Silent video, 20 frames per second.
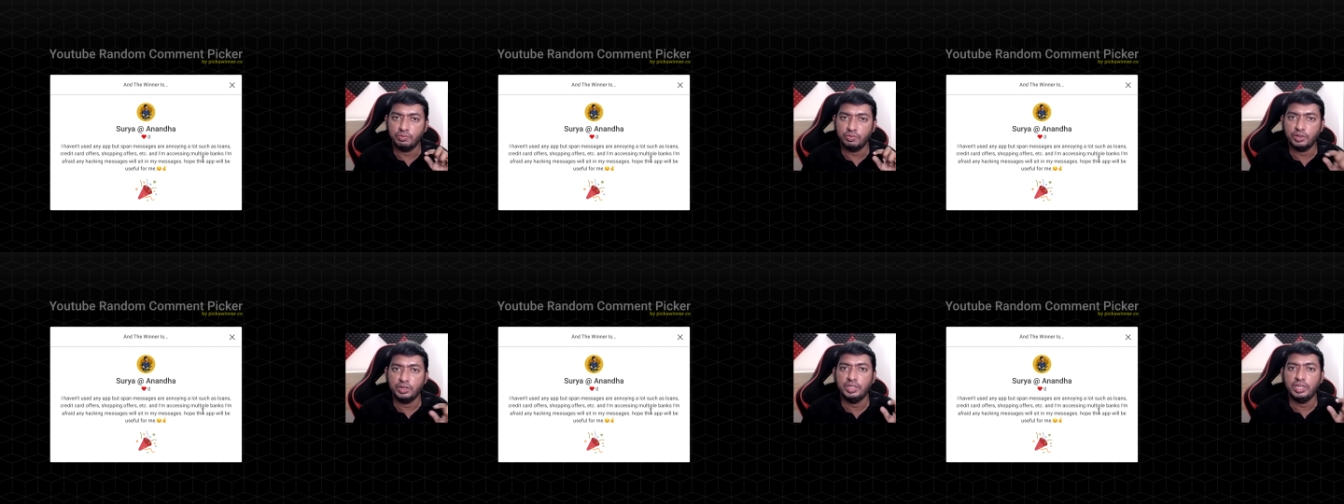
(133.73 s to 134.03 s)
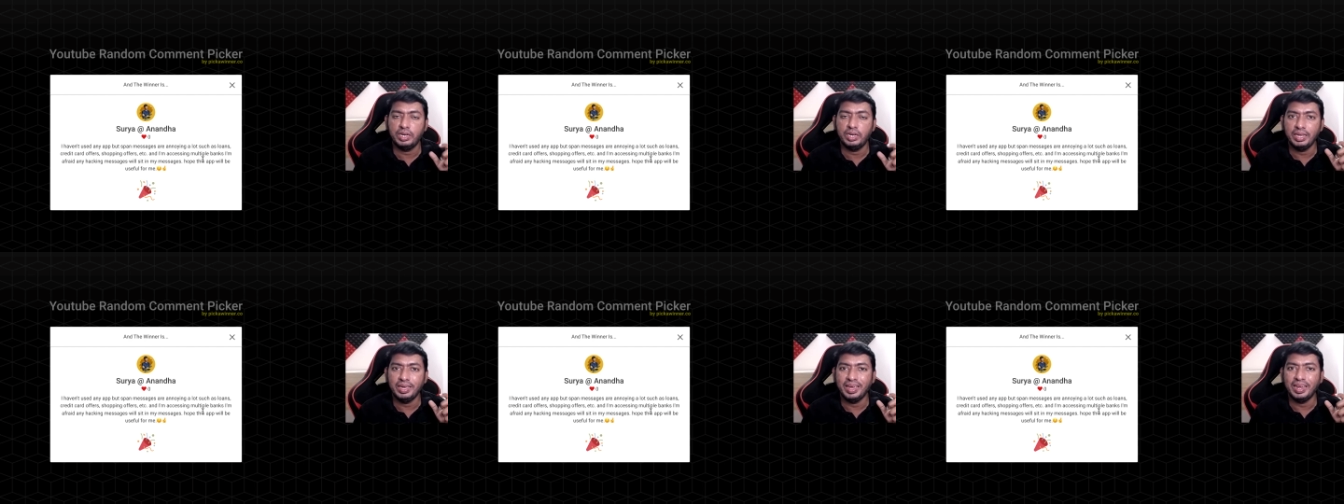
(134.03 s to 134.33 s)

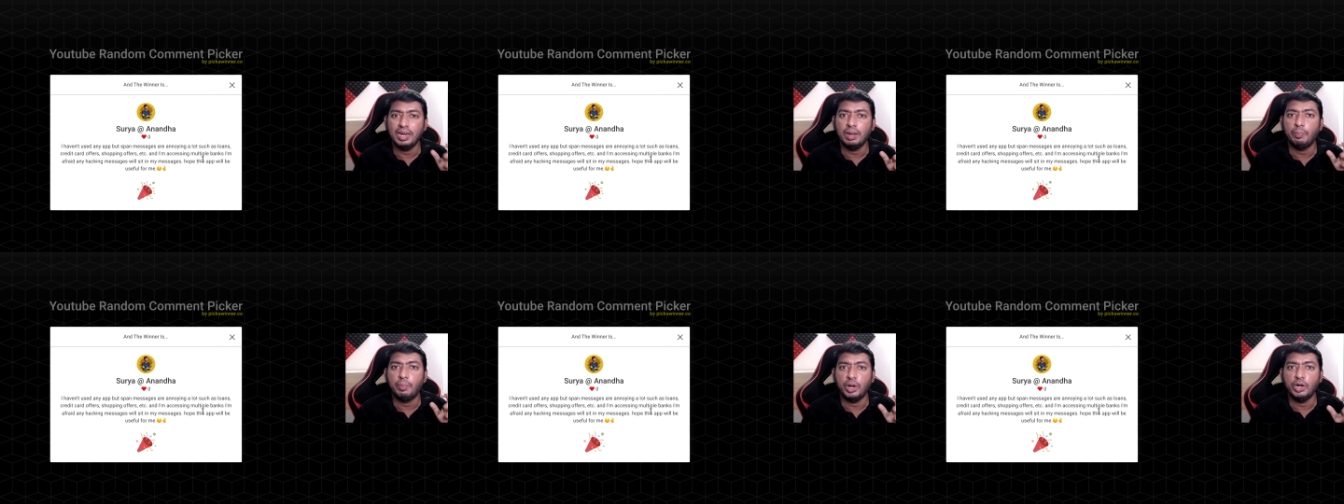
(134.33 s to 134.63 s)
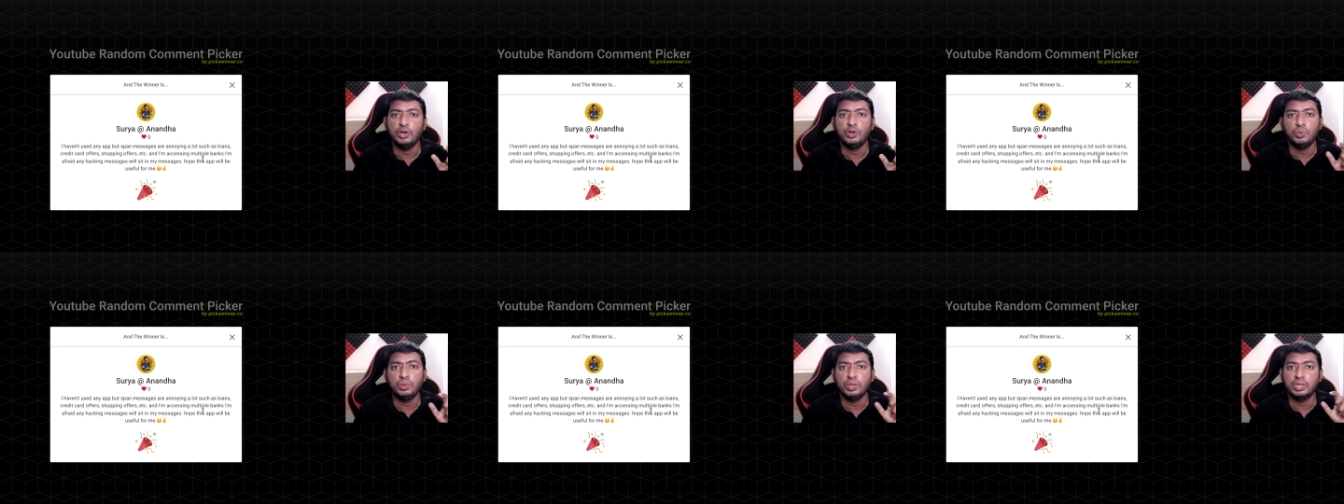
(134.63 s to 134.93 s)
ஃபர்தர் நீங்கள் என்ன
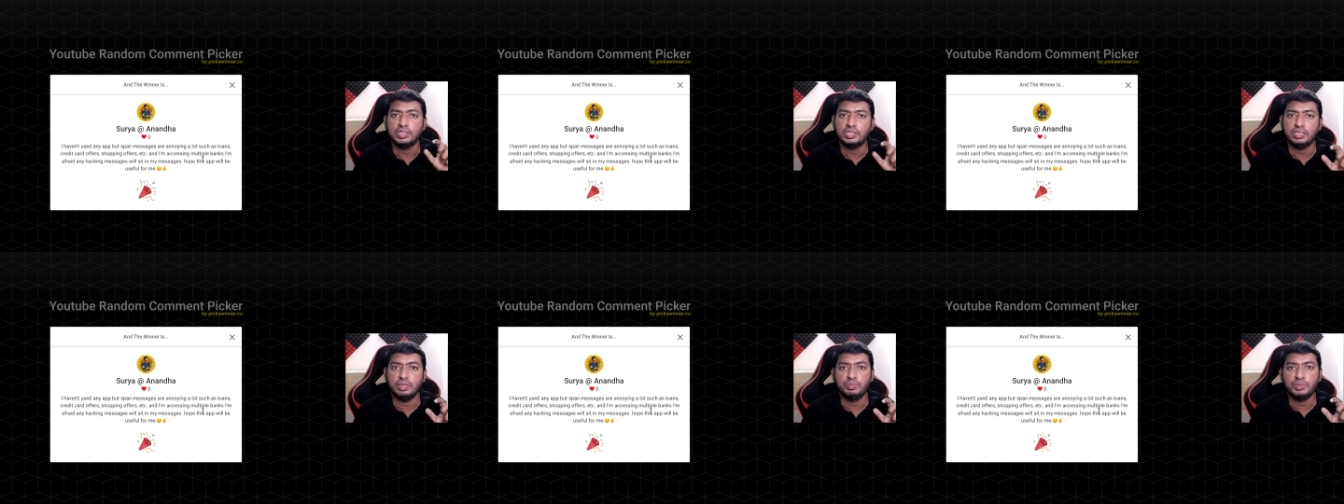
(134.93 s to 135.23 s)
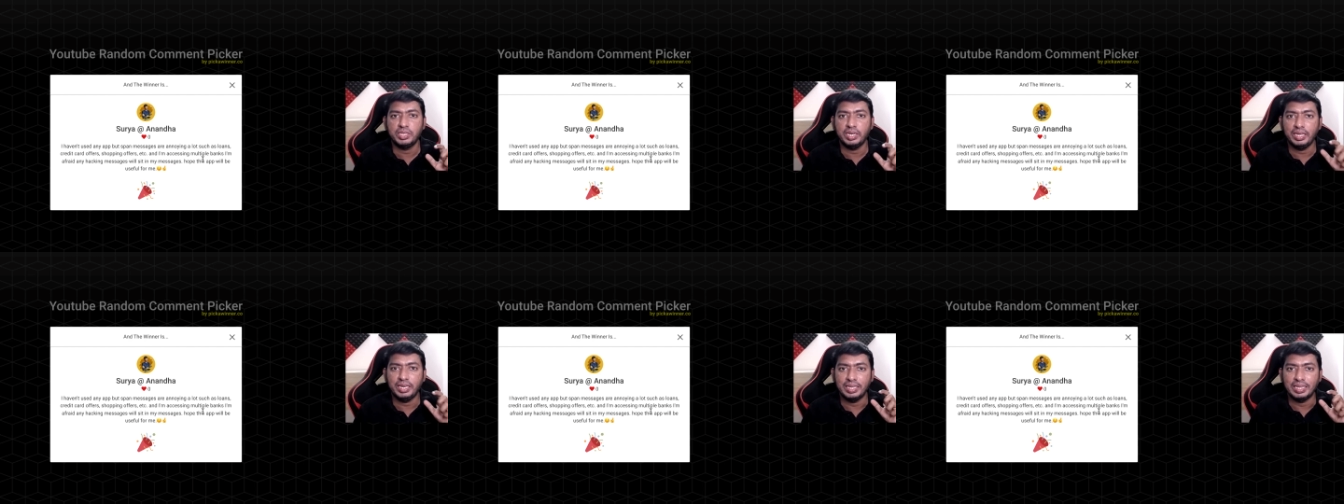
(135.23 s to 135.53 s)
பண்ணணுங்கிற
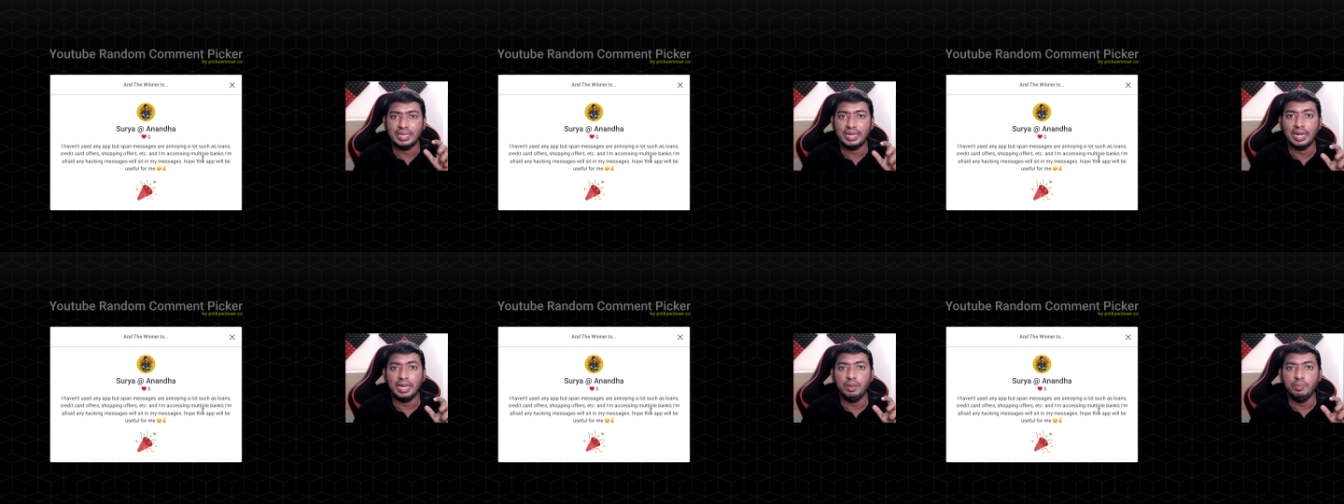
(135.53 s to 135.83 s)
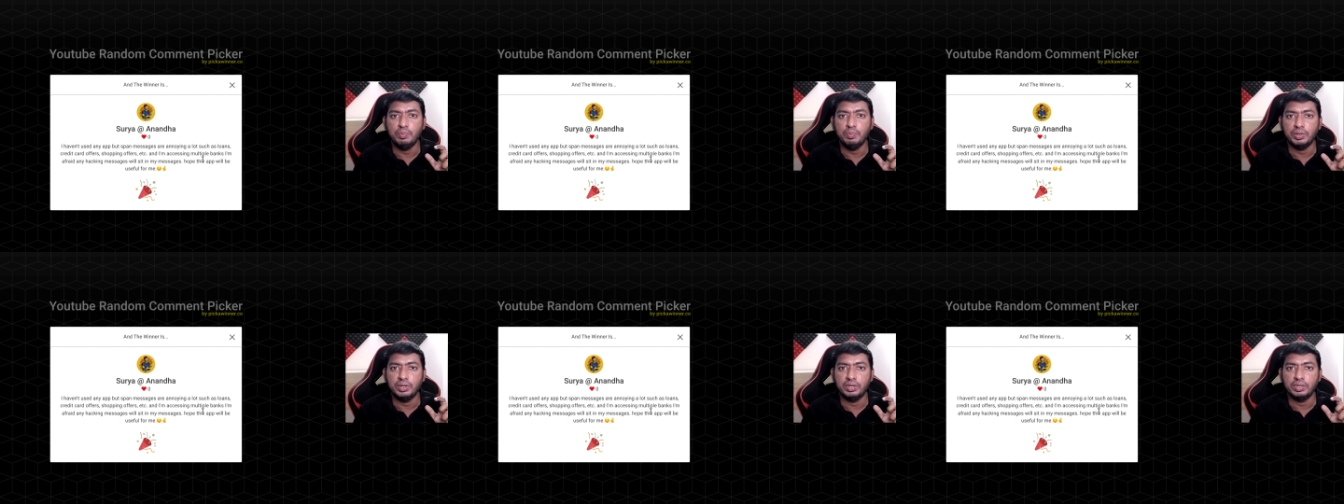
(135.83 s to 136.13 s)
ஸ்டெப்ஸை நீங்கள் இதை
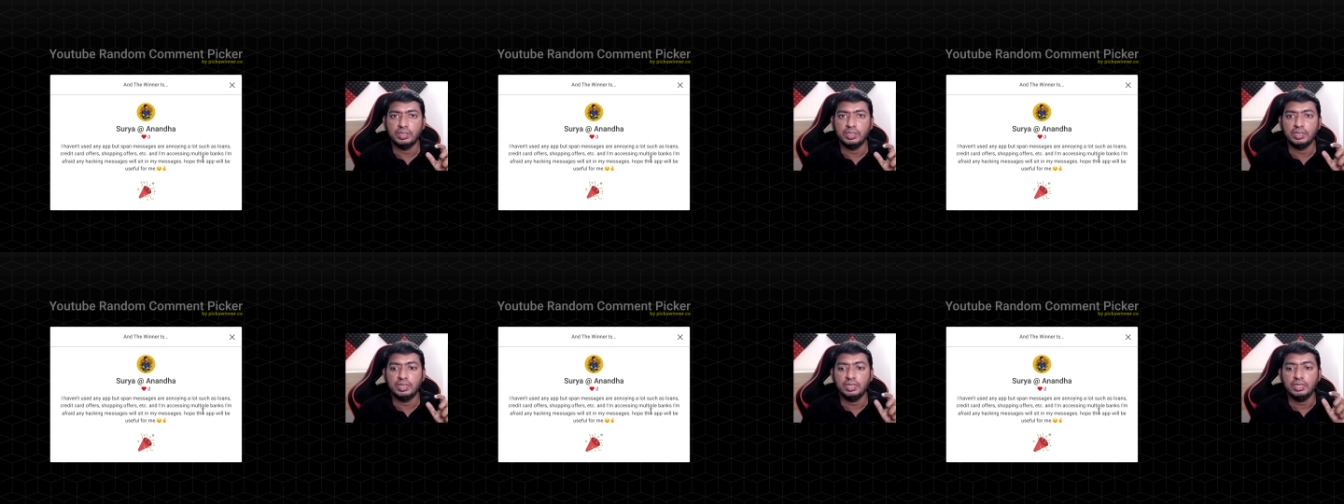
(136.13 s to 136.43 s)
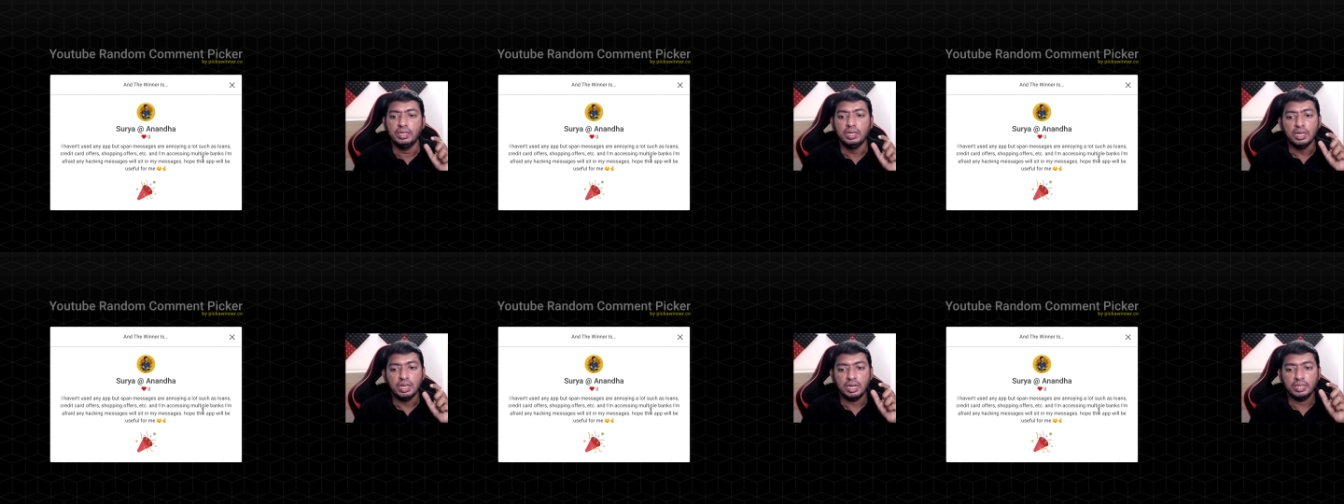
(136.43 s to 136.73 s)
கிளைம் பண்ணுறதுக்கு